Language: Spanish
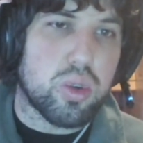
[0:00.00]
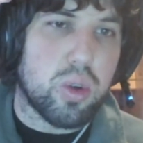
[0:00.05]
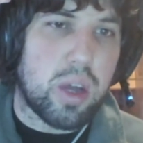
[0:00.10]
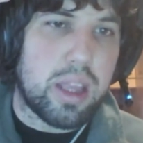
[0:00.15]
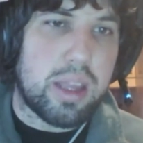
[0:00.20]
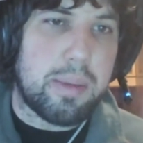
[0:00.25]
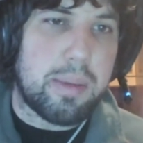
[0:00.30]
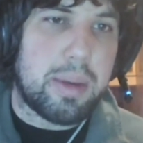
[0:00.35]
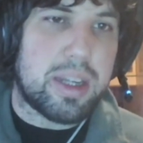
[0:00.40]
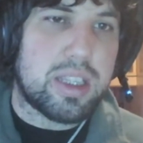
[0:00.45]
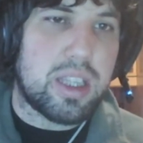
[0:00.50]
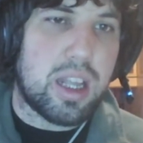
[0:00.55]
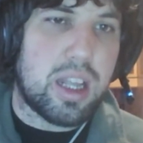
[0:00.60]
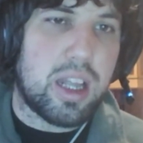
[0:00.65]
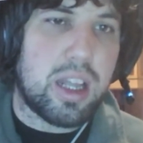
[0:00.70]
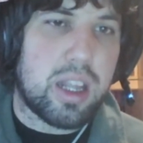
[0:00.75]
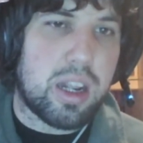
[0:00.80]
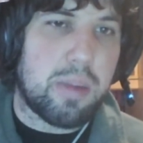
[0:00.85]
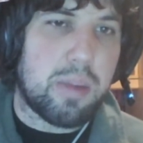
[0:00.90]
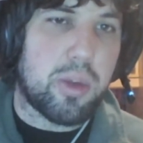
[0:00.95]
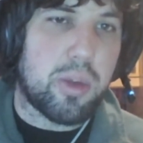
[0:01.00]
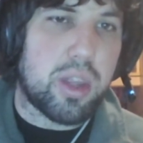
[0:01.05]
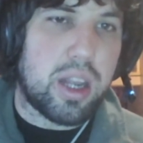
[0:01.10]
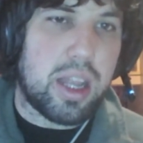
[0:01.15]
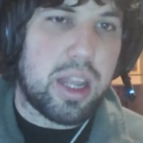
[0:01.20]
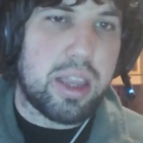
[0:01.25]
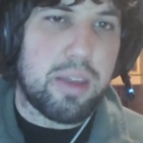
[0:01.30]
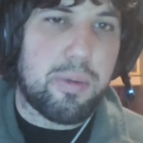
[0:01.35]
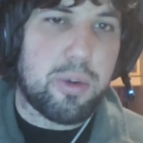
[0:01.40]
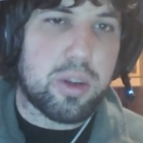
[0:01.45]
además de la
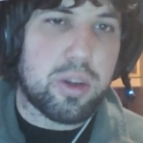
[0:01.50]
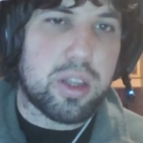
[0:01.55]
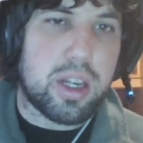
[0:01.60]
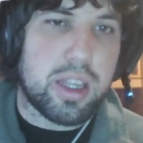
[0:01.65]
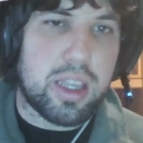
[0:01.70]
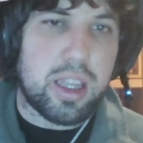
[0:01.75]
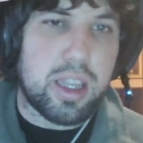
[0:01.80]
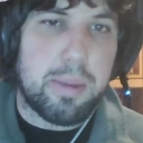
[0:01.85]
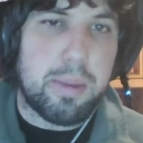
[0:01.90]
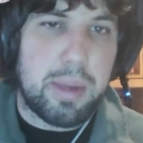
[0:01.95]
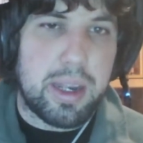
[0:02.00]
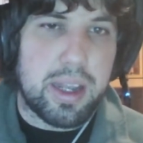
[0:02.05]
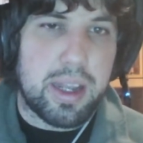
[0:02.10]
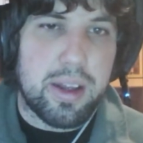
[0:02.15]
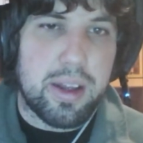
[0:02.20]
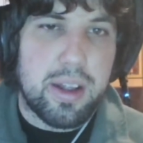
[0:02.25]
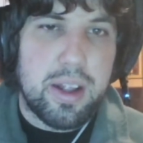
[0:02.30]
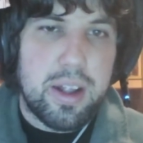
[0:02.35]
remodelada Fortaleza Divina.